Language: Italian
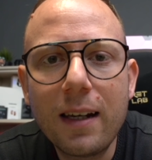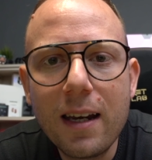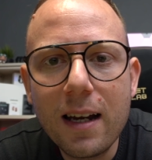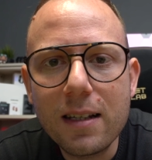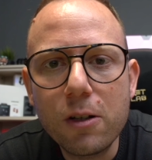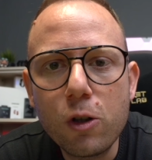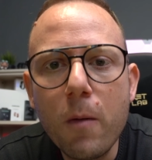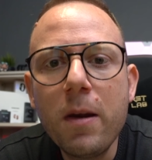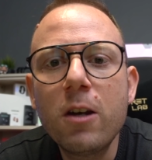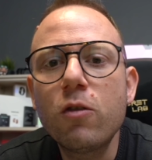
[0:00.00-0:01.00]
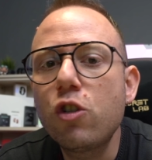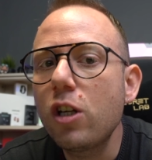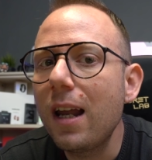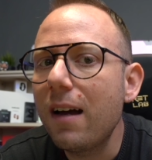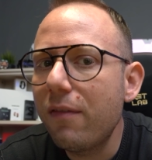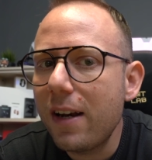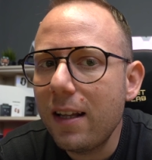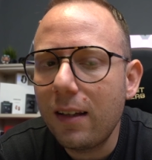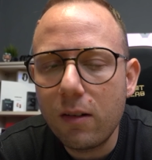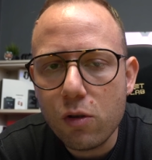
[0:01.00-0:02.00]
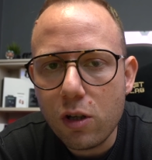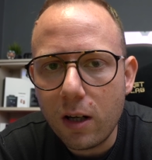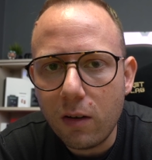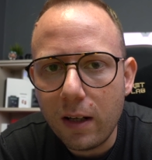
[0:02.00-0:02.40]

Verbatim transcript: anche in casa Xiaomi non c'è la fretta di uscire